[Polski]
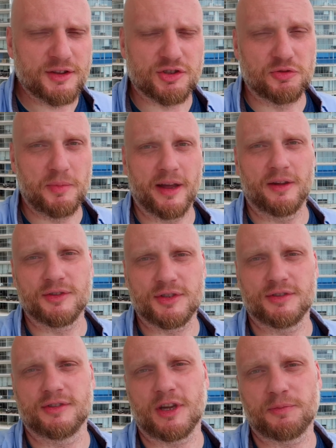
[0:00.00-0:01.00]
trzymając,
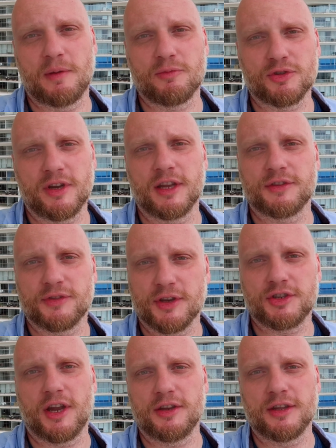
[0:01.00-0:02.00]
że tak powiem, różaniec w
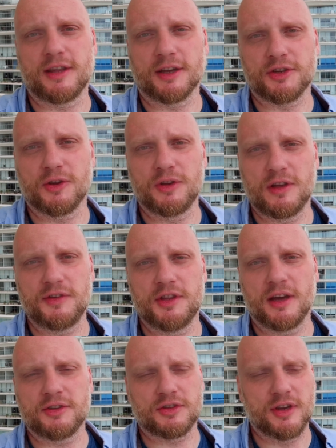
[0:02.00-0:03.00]
kieszeni, tak, że go nie
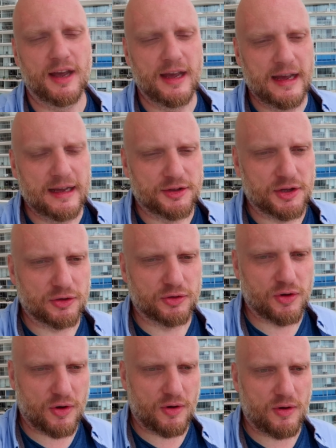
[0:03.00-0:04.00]
widać,
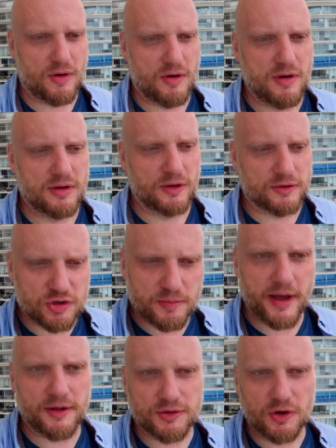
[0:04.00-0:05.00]
tylko no,
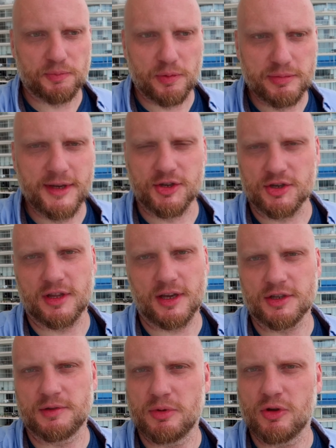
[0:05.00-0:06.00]
trzymając go publicznie,
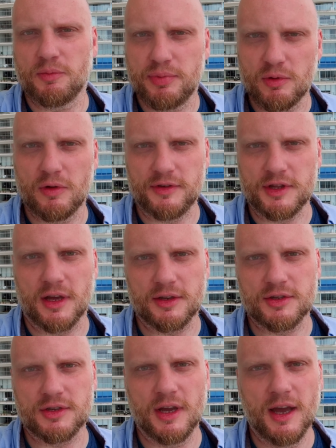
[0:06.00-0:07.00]
tak, żeby go było
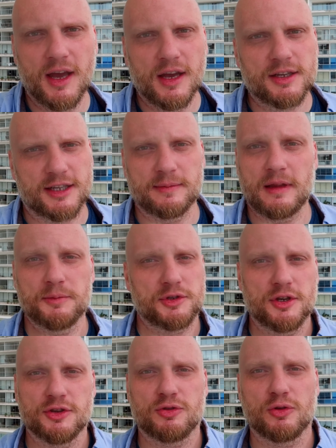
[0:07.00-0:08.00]
widać. Czasem nam
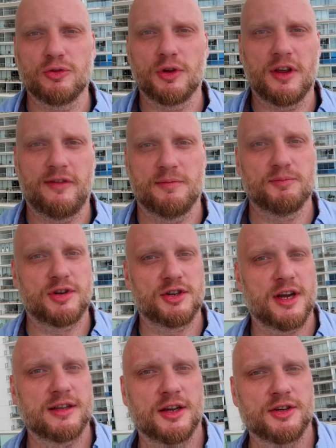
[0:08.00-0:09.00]
się jest trudno, nie wiem,
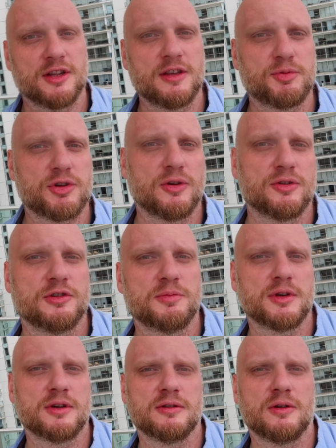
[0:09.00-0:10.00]
przeżegnać, kiedy
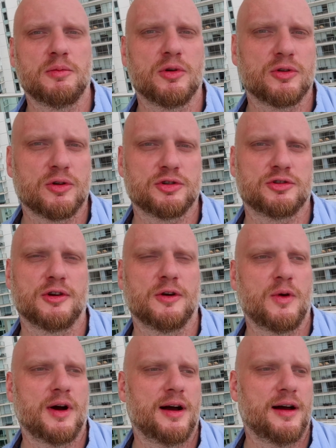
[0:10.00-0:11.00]
przechodzimy obok
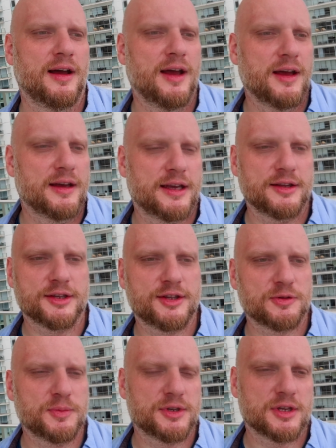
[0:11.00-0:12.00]
kościoła, kiedy
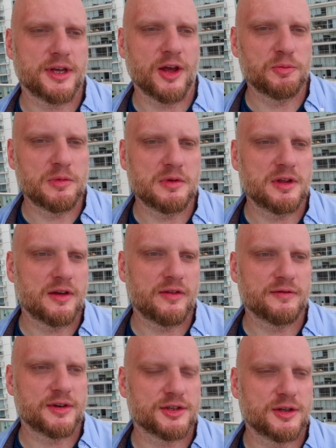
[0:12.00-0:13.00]
jesteśmy ze znajomymi, nie
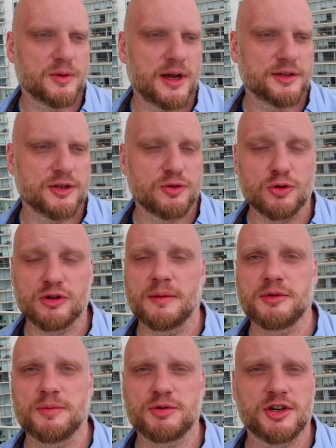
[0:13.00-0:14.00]
wiem, w restauracji, trudno
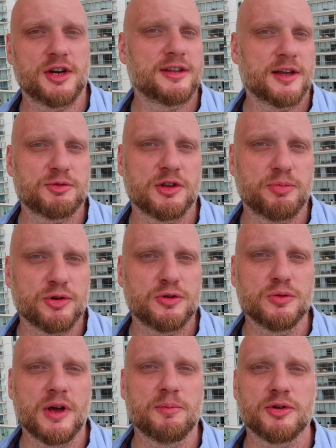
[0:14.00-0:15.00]
nam się przeżegnać przed
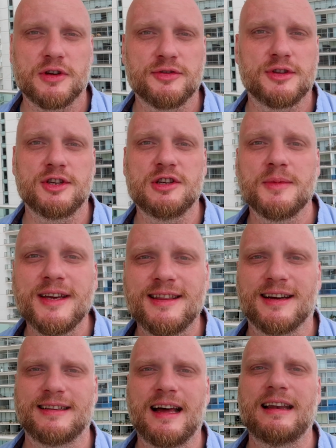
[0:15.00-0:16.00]
posiłkiem, bo się wstydzimy i
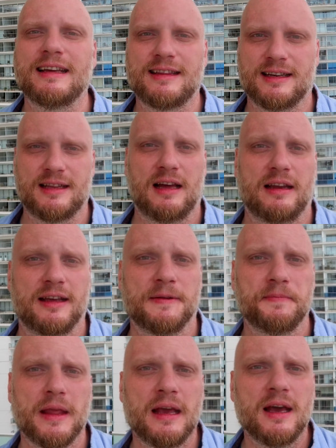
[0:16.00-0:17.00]
tak dalej, i tak dalej.
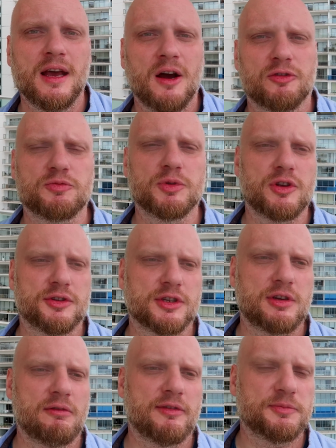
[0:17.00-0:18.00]
Otóż, moi drodzy,
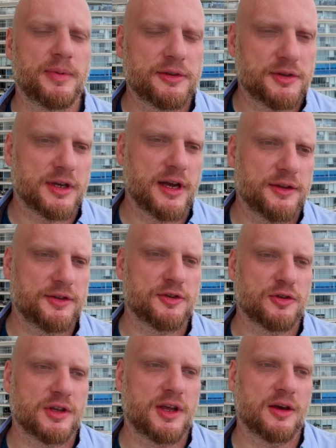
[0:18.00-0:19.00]
chciałem Was bardzo zachęcić
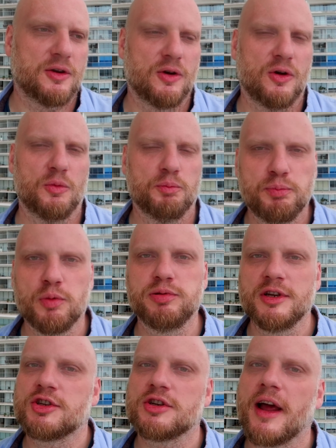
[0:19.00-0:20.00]
do takiego
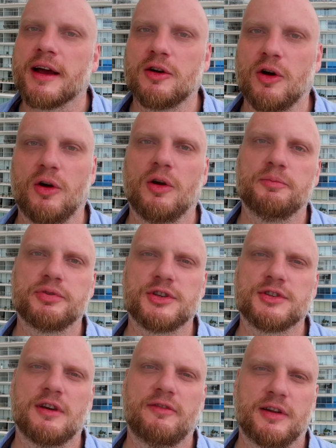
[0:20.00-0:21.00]
publicznego
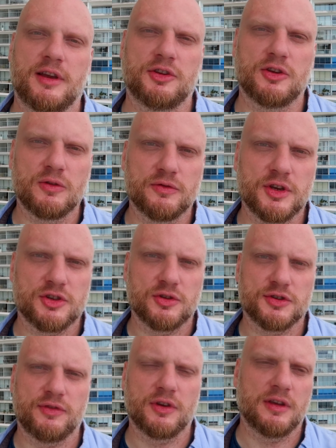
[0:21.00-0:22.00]
przyznawania się również
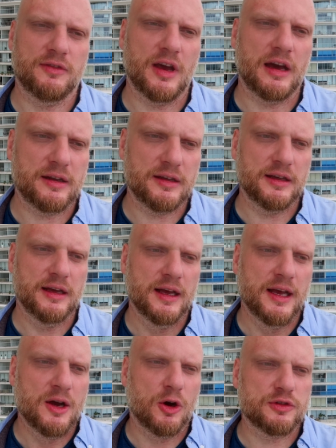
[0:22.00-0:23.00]
do swojej wiary.
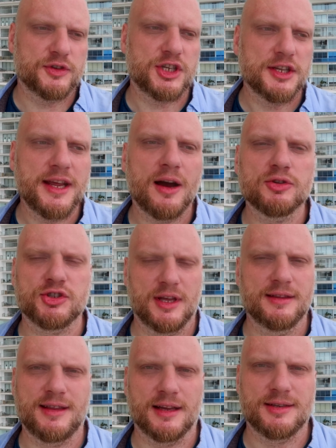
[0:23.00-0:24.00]
Oczywiście
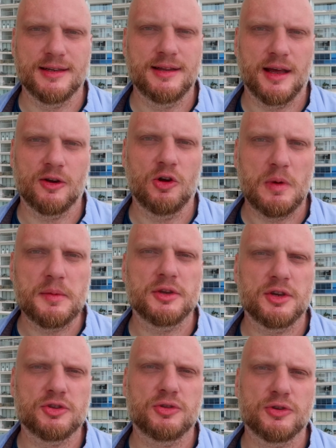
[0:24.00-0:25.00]
nieostentacyjnego. Mam
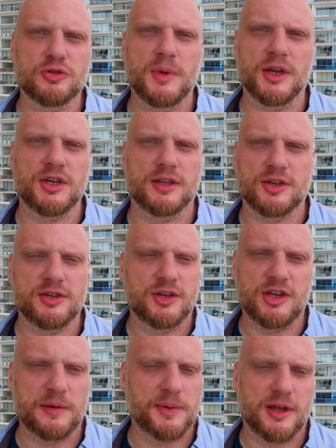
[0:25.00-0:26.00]
nadzieję, że to rozumiecie. Ja też nie
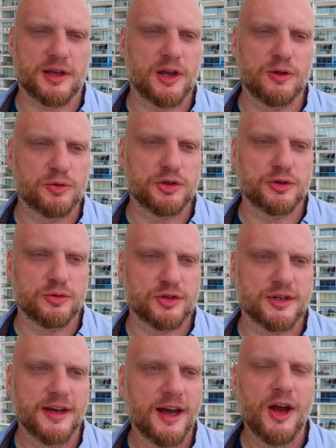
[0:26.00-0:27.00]
cierpię takich ludzi,
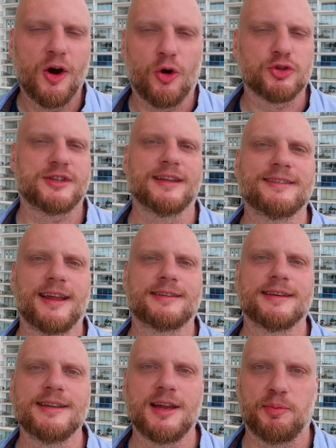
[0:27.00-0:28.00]
którzy
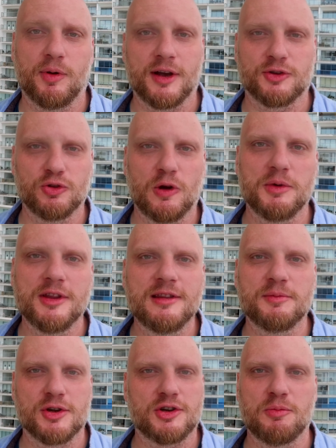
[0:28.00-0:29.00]
ostentacyjnie pokazują
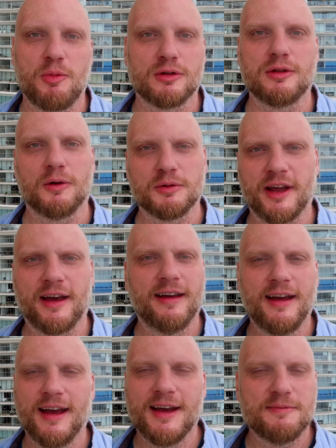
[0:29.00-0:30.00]
innym, że się modlą, nie?
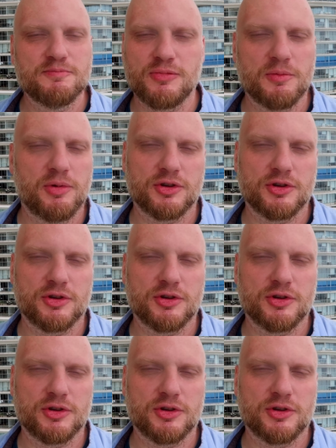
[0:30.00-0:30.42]
broń